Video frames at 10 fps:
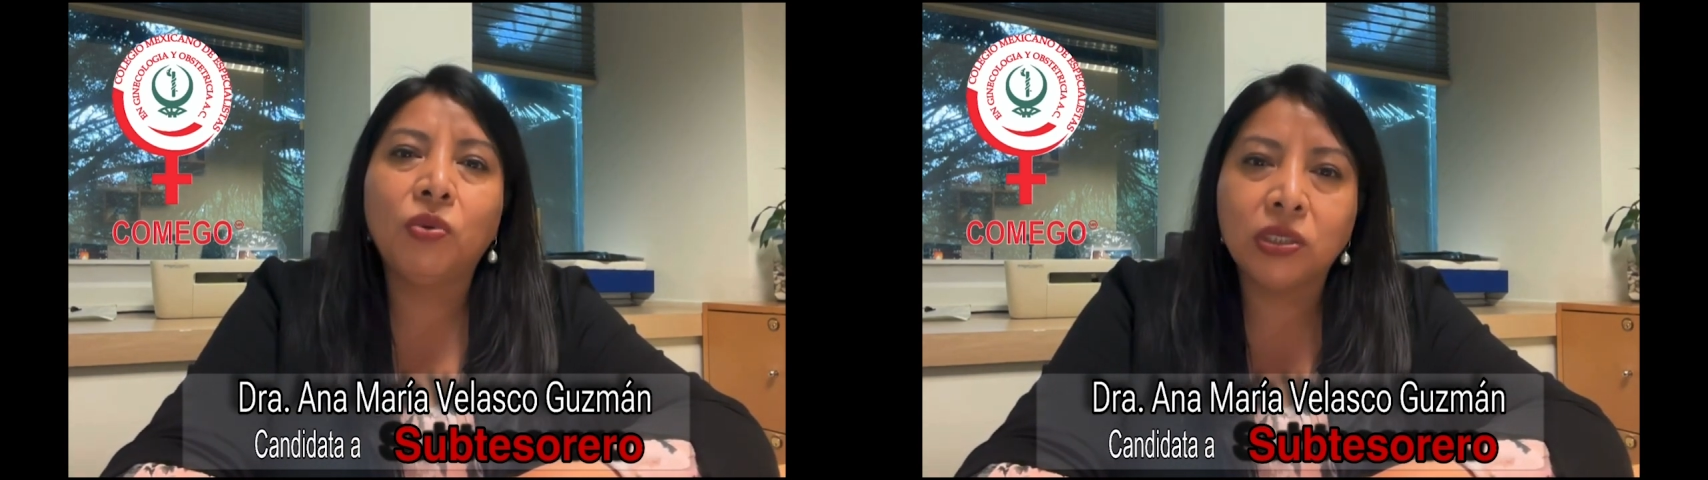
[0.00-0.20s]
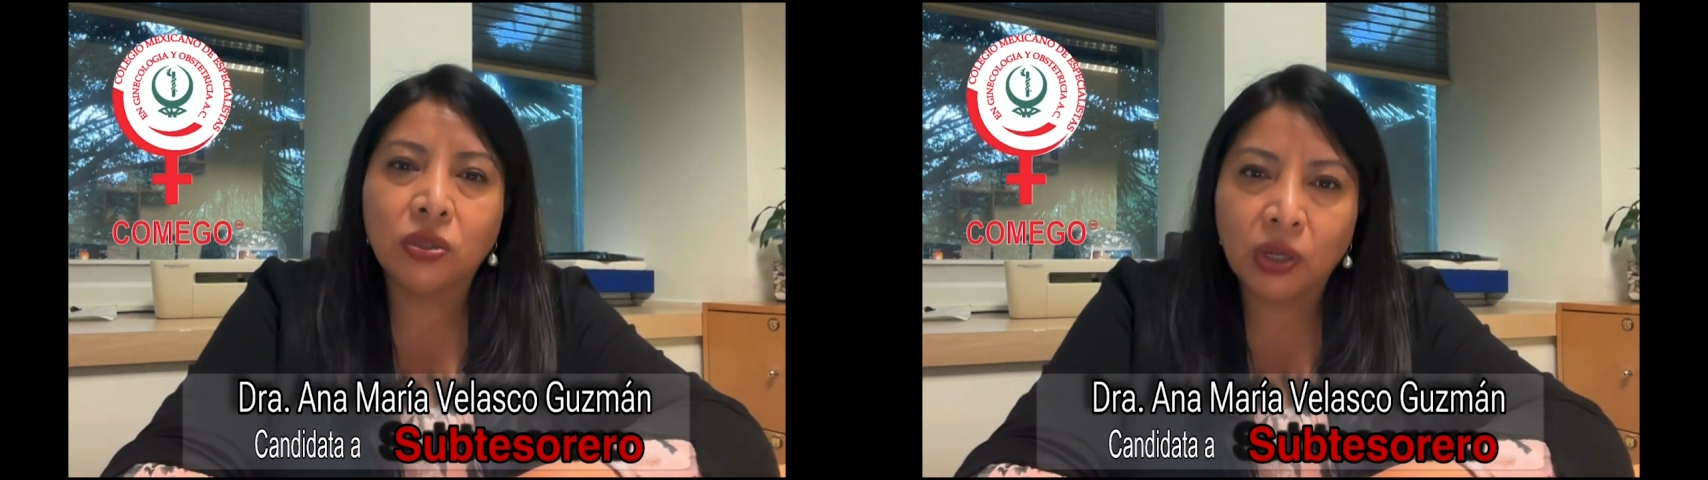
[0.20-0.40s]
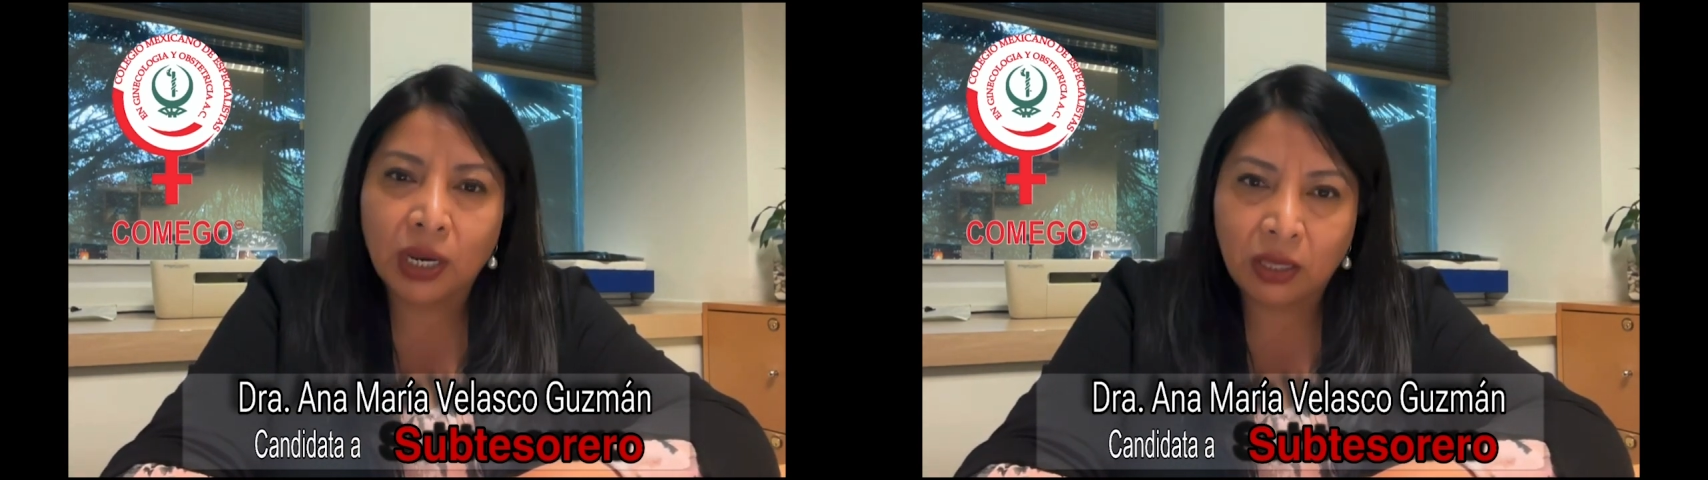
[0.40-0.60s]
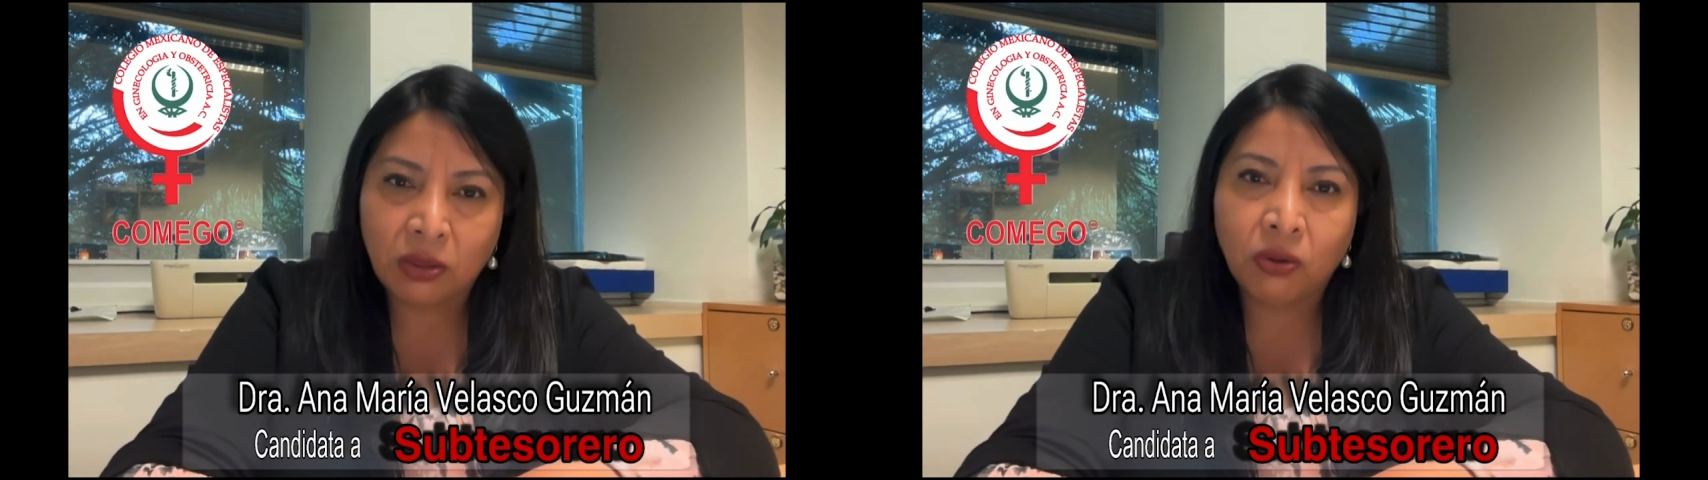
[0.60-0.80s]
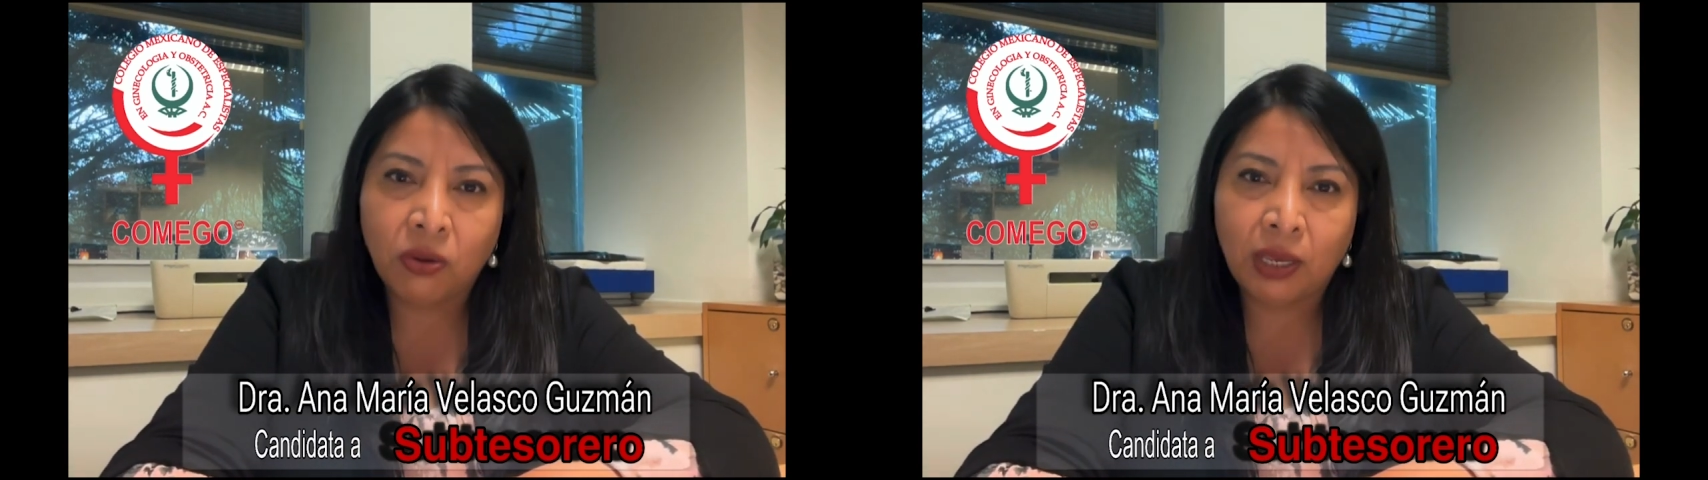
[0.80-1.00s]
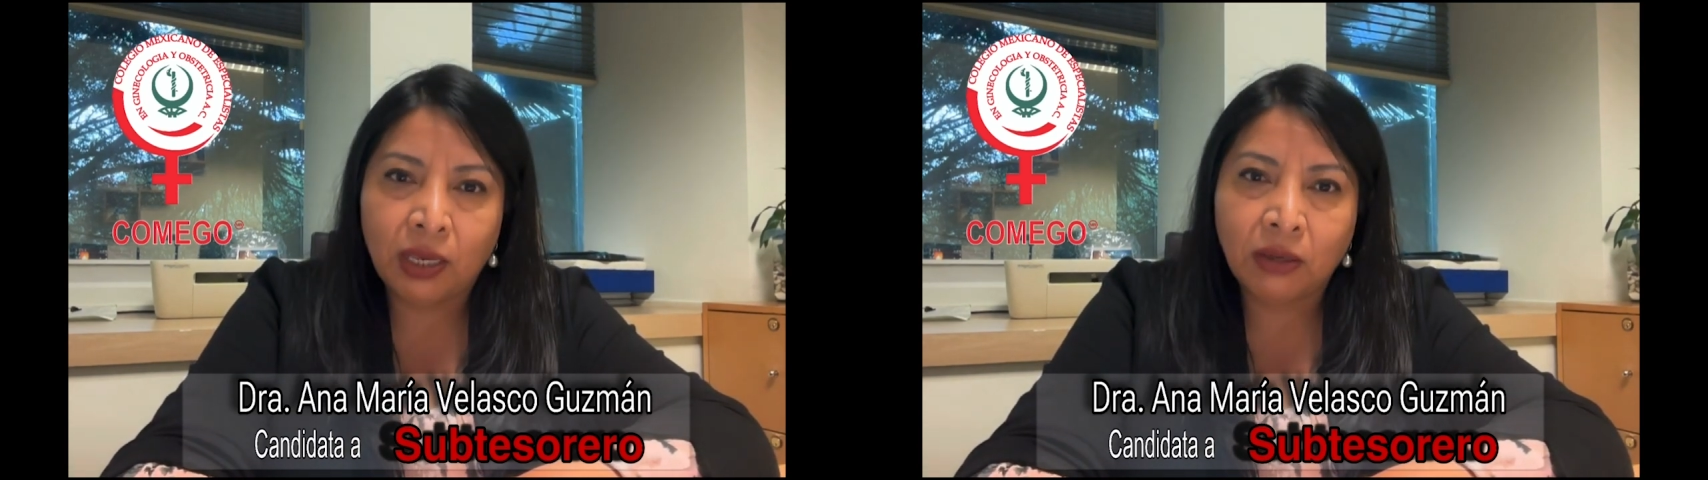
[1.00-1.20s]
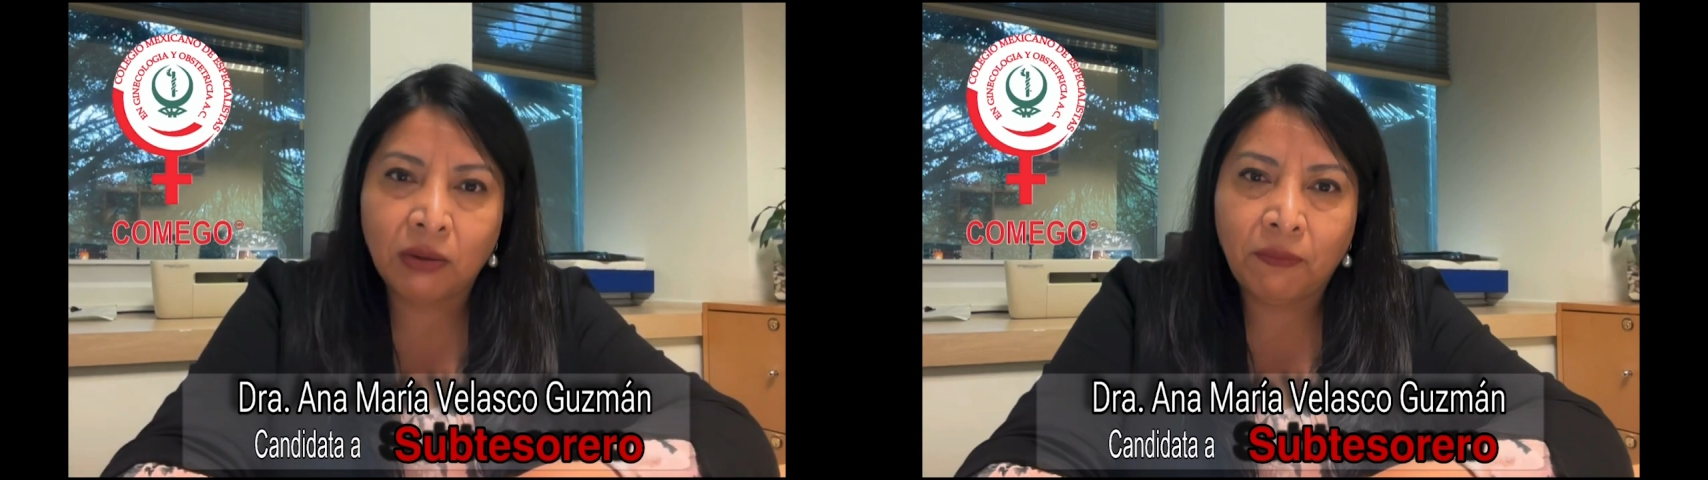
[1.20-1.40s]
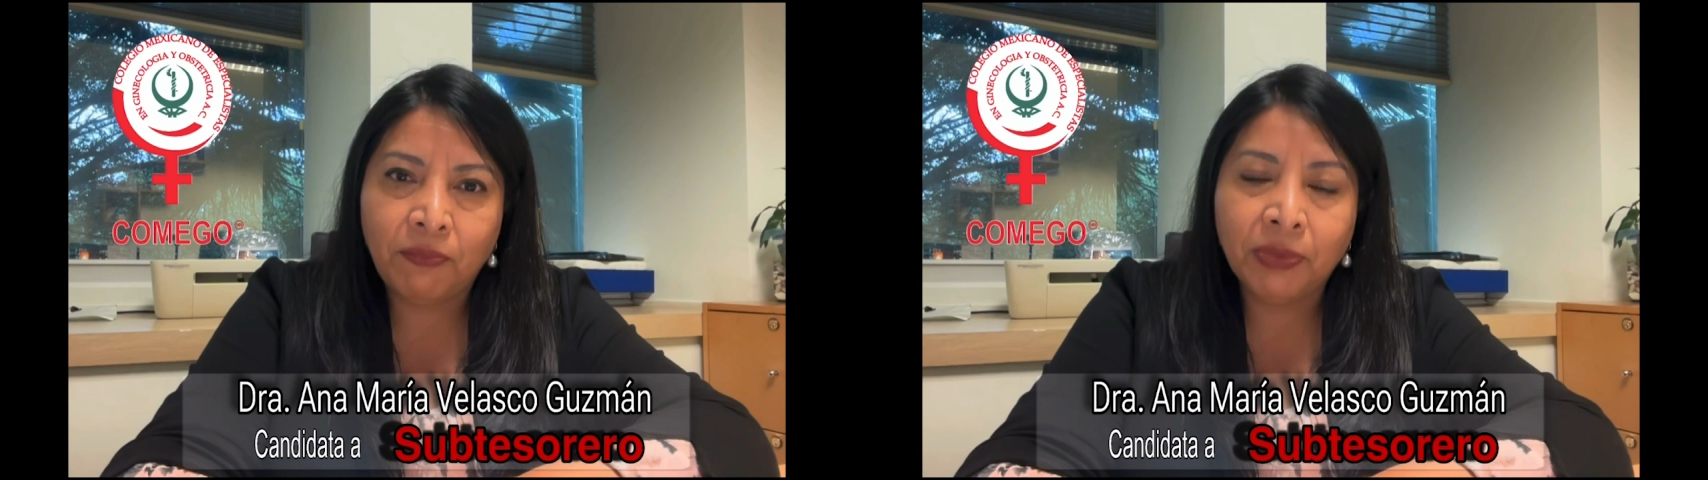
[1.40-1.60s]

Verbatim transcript: nuestro querido colegio.